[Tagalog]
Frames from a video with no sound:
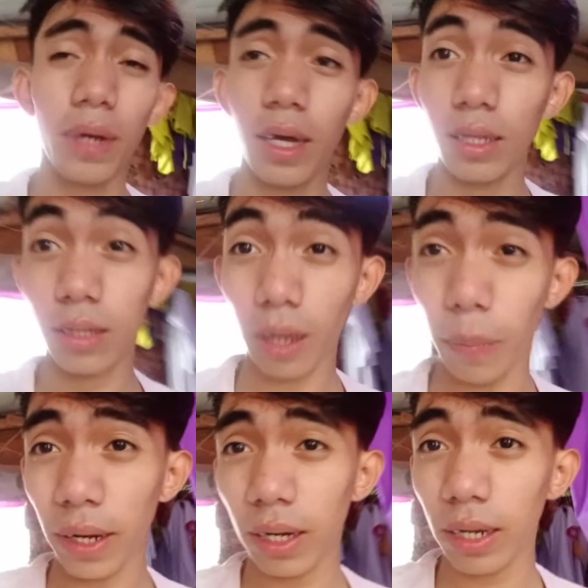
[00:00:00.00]
up mga
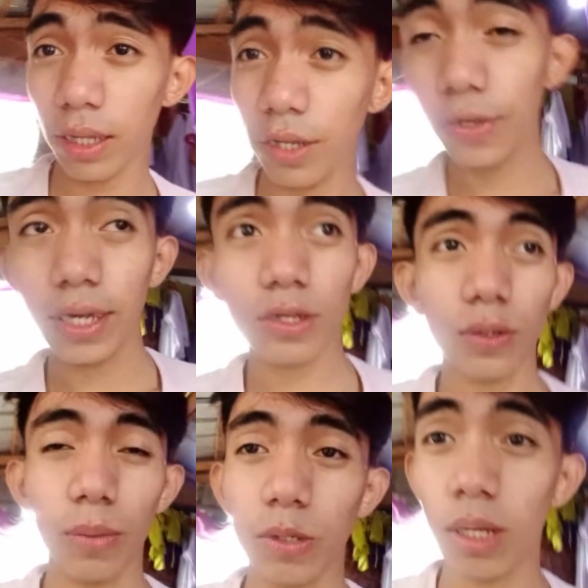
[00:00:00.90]
kapar natin dyan?
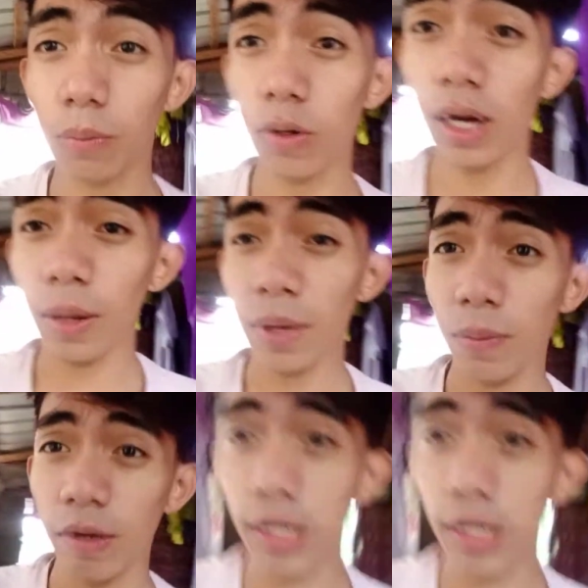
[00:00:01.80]
So tapos na po ang aming